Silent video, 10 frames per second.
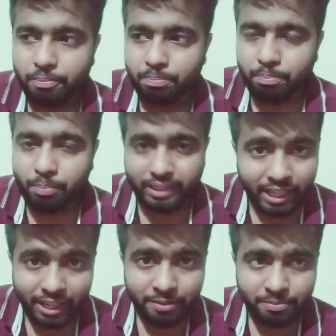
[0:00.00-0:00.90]
पता नहीं
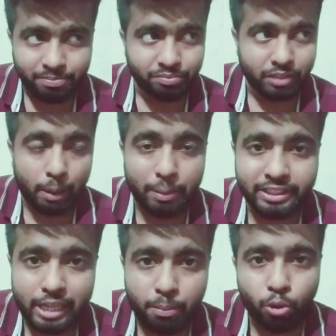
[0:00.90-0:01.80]
अब इससे
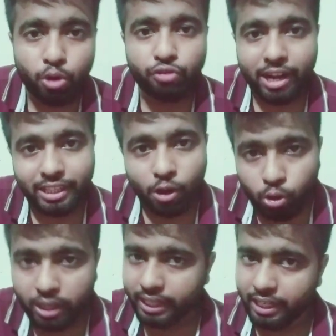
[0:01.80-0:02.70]
आप लोगों को फ़ायदा होगा
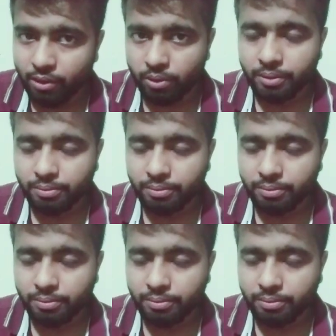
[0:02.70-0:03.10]
कि नहीं होगा